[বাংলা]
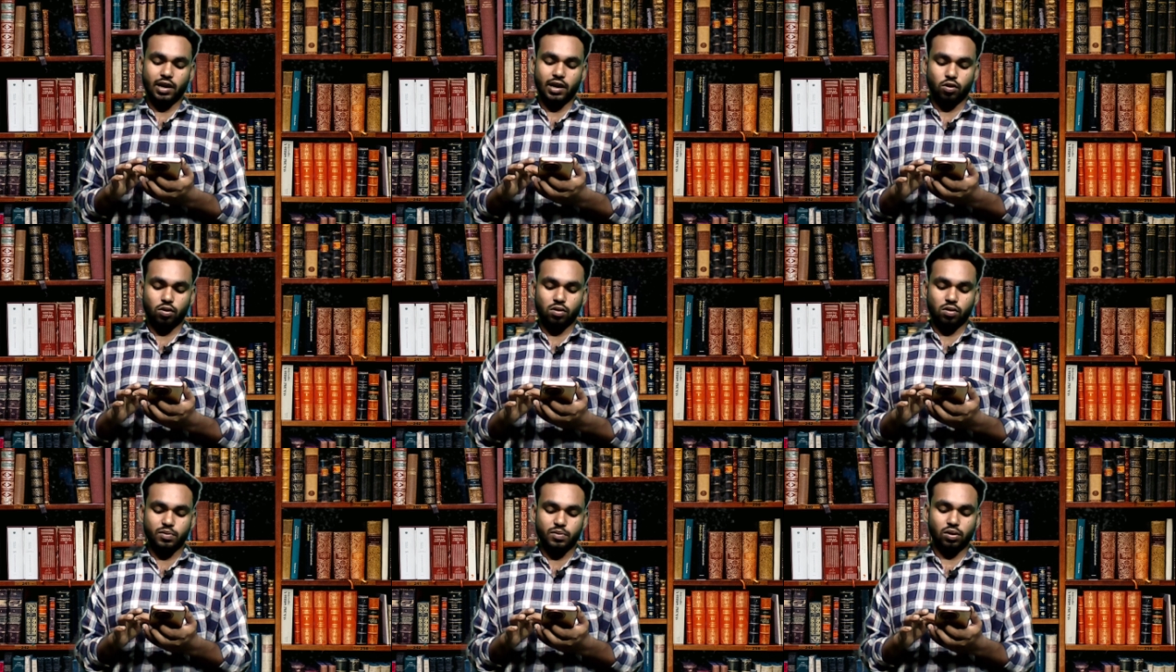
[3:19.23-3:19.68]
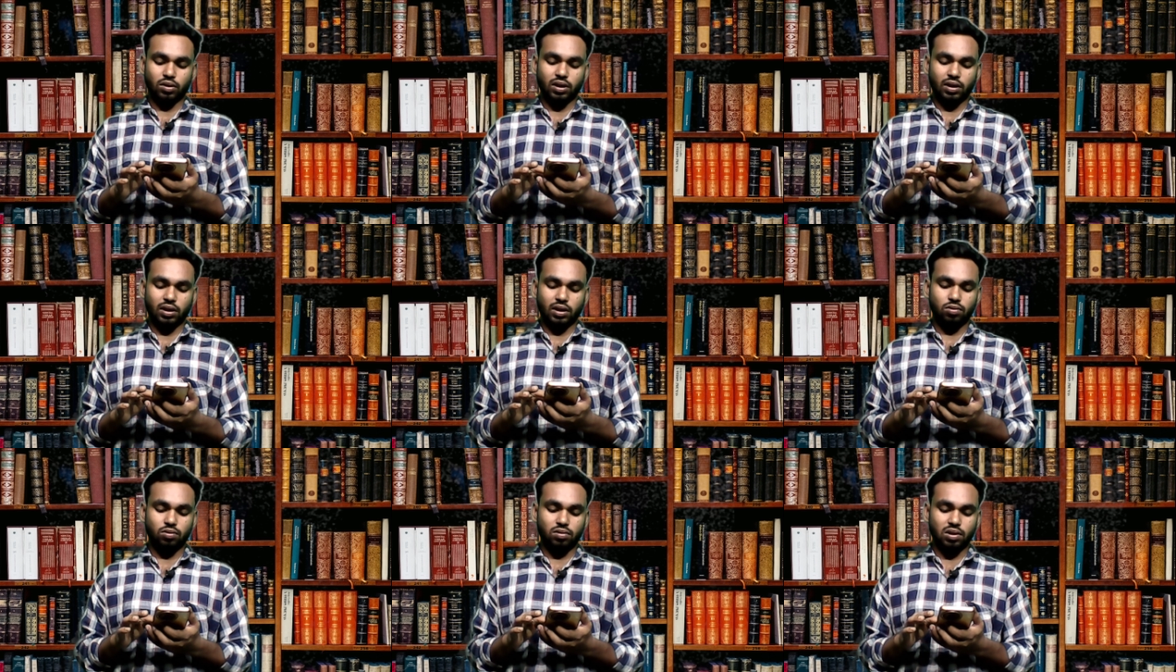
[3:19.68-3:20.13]
এইরকমই কথা
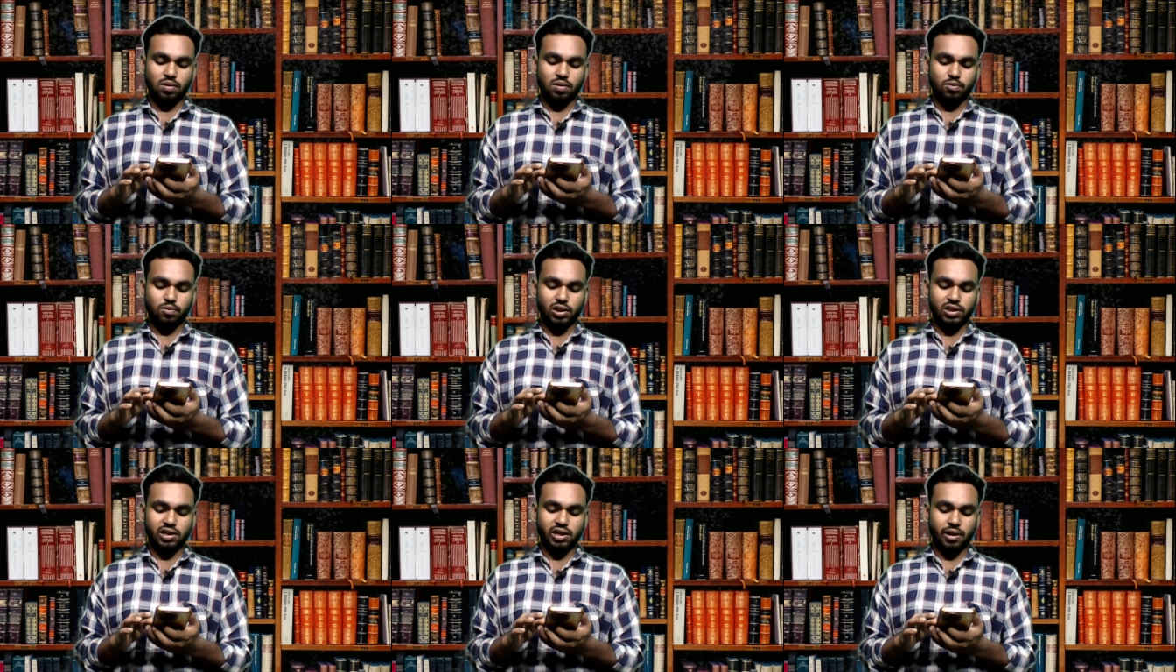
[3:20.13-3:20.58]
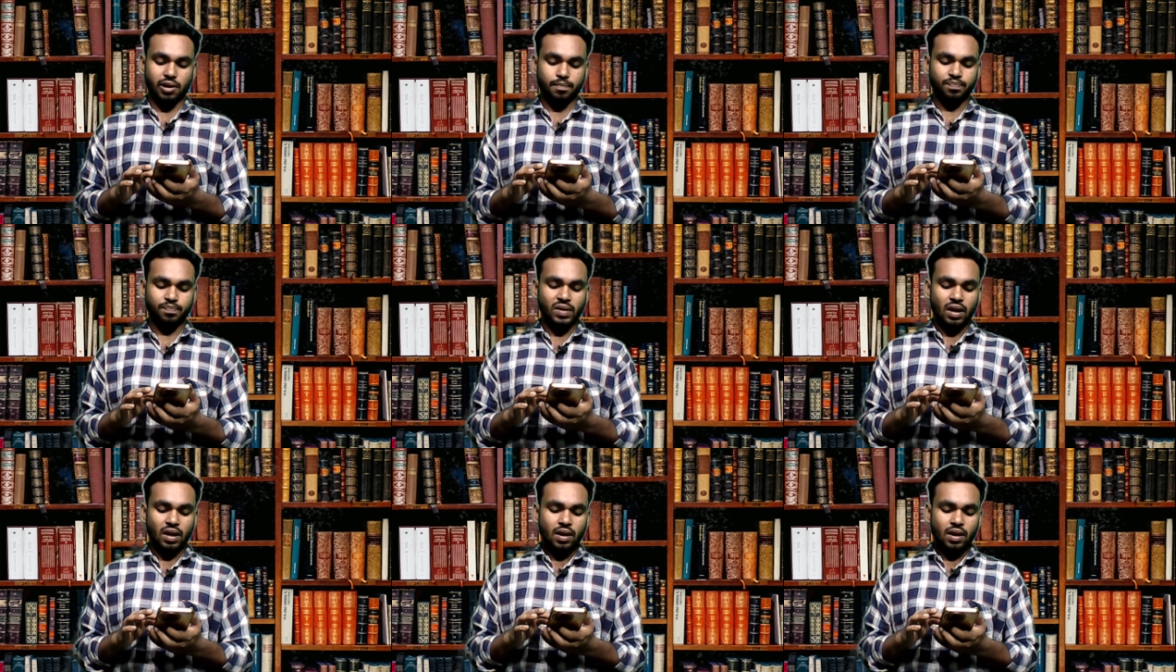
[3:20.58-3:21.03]
কিন্তু তিনি বলেছিলেন
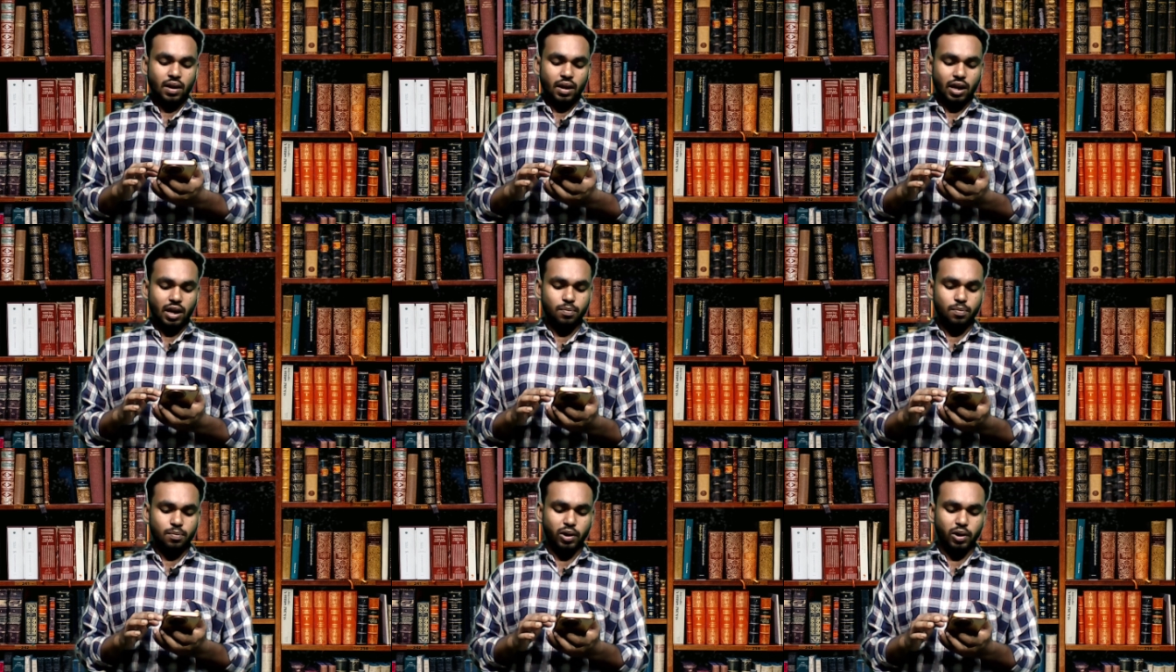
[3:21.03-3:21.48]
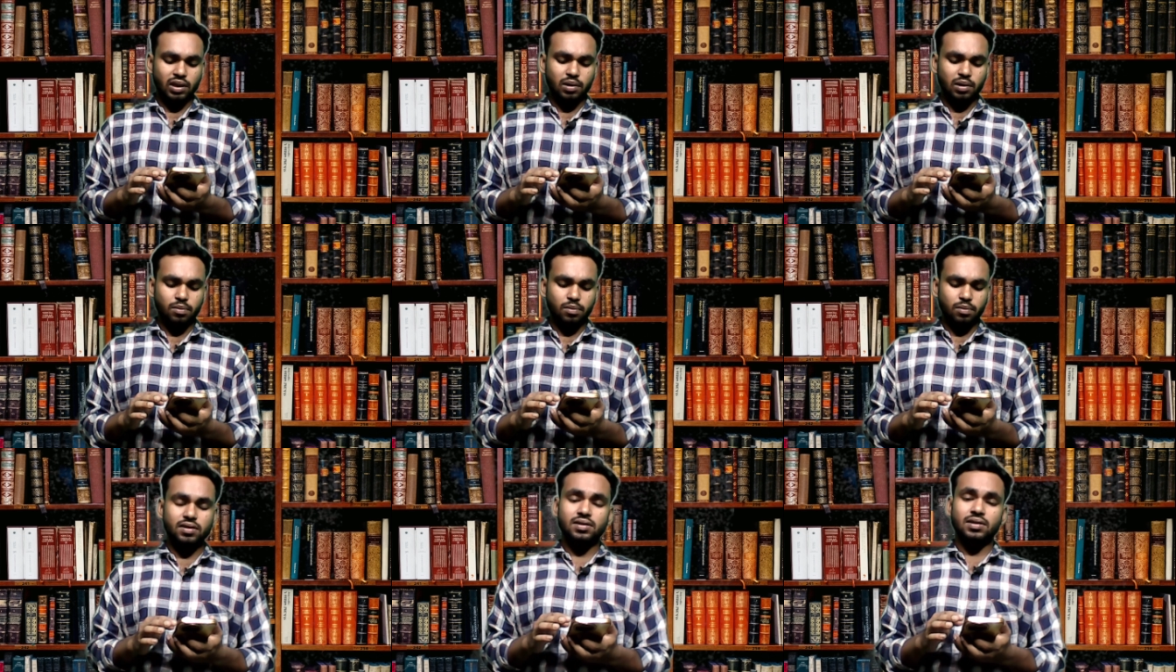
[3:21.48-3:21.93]
এরপরে কি
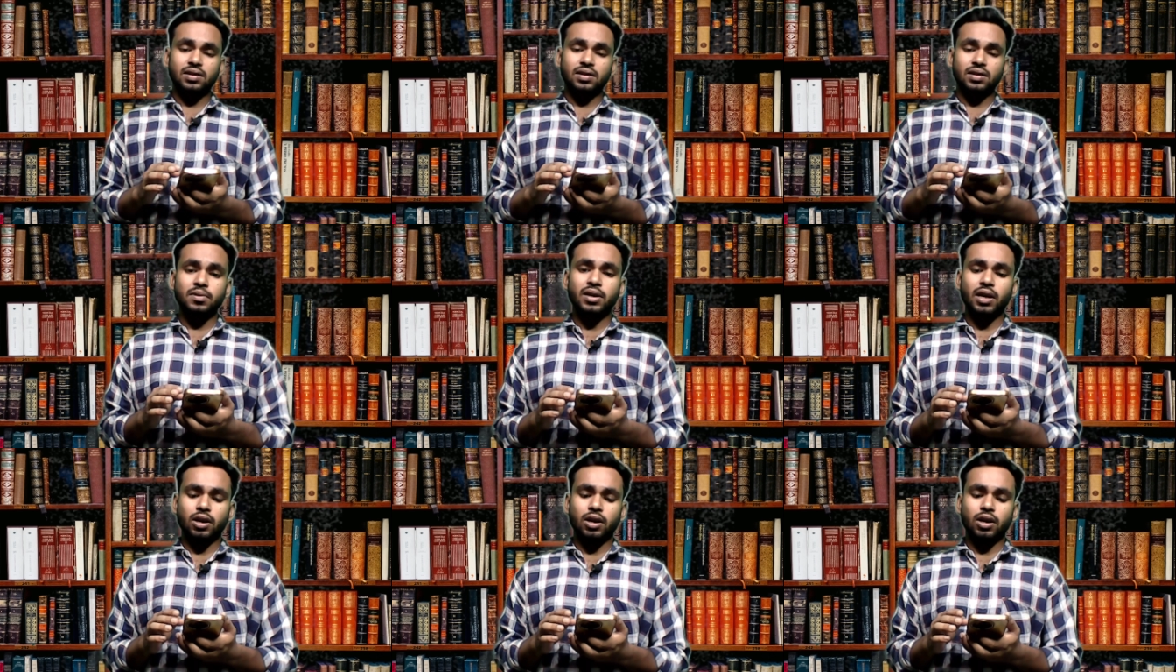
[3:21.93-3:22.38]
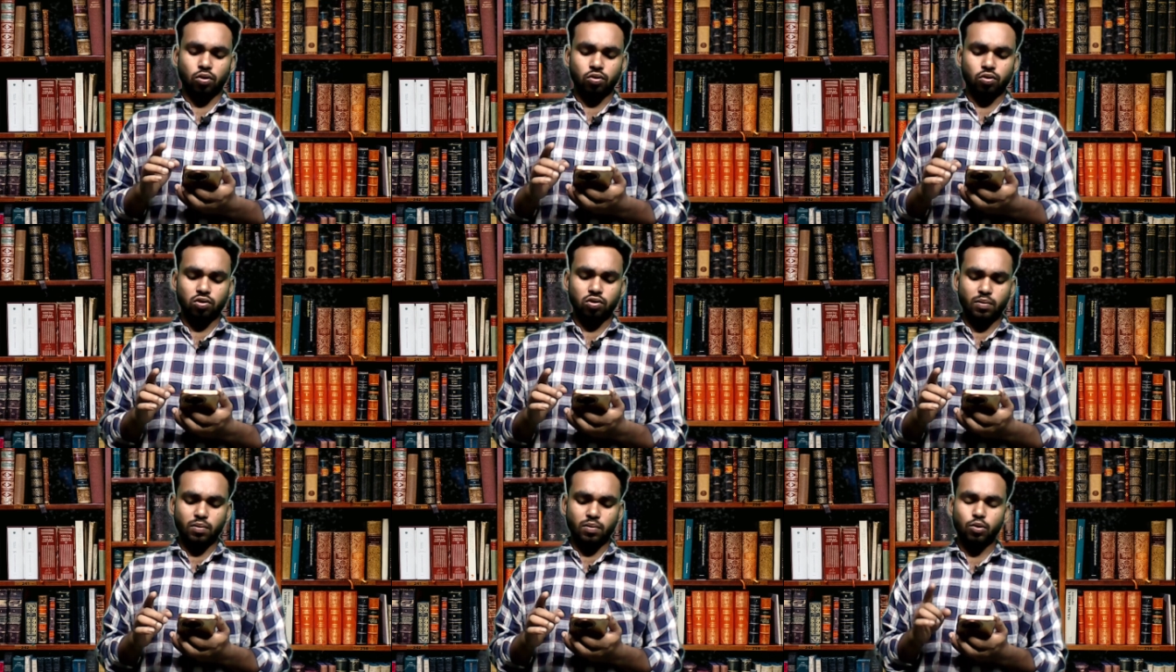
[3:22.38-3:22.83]
বলেন সিবিআই
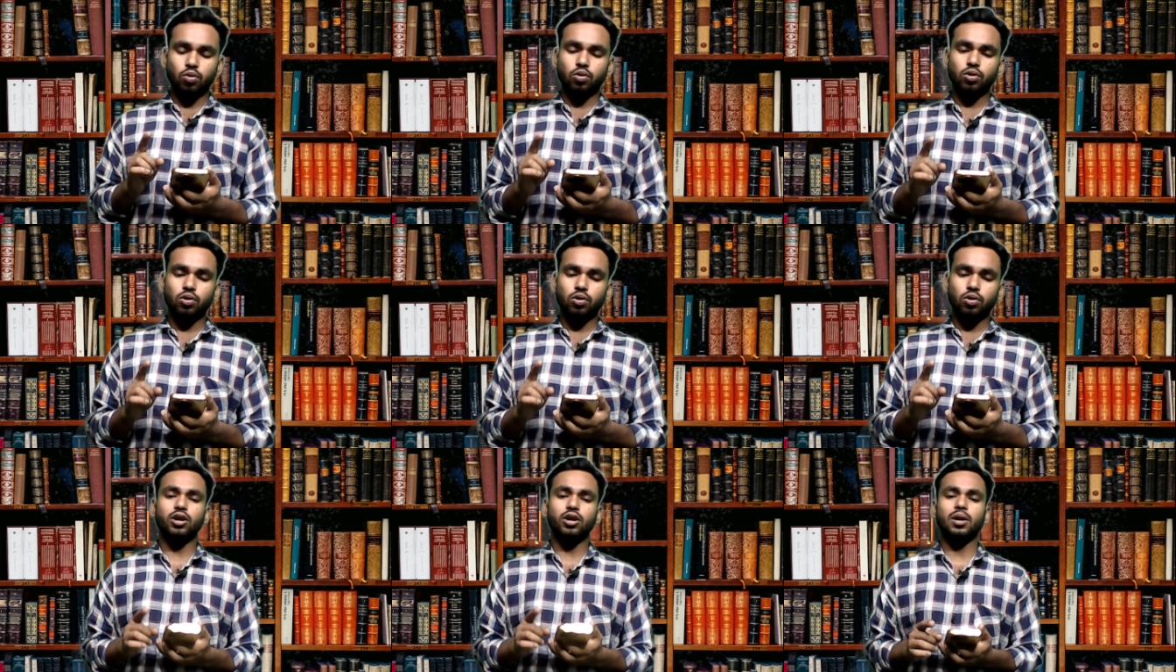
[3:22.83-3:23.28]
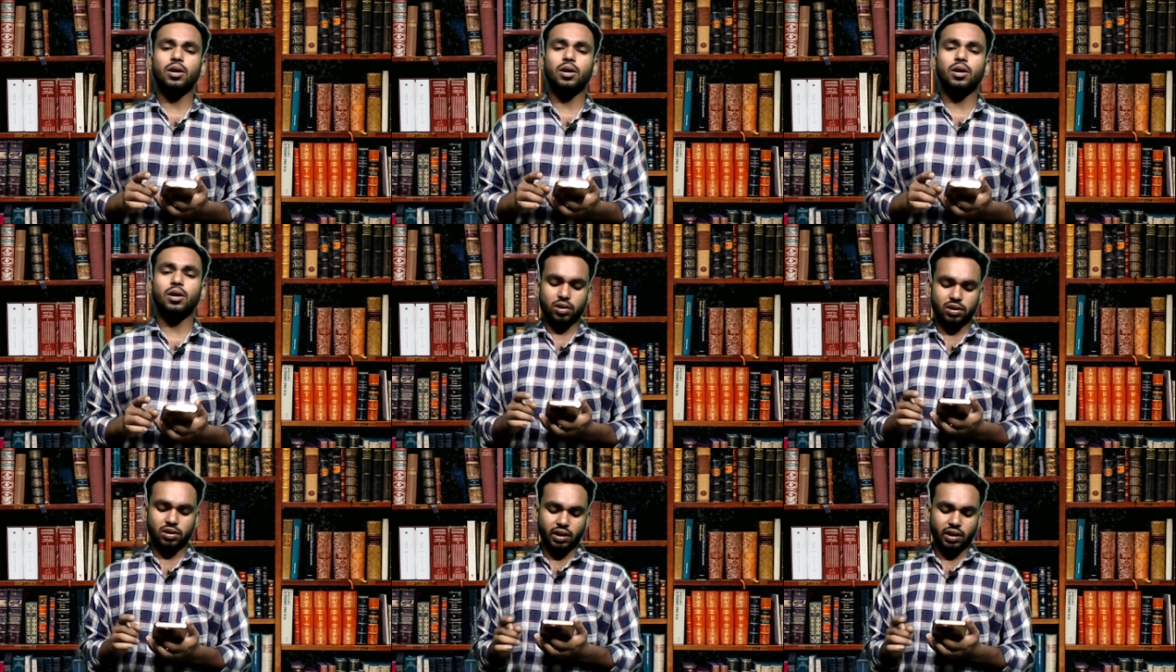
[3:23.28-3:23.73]
তদন্তভার গ্রহণ করার
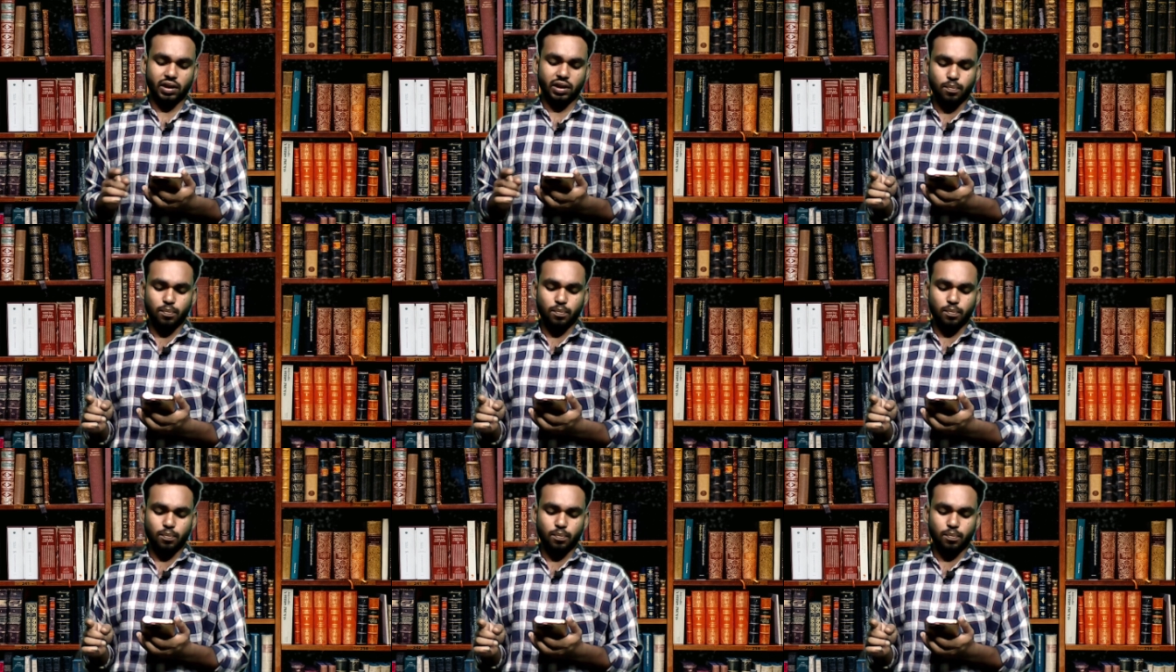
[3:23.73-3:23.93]
পর থেকে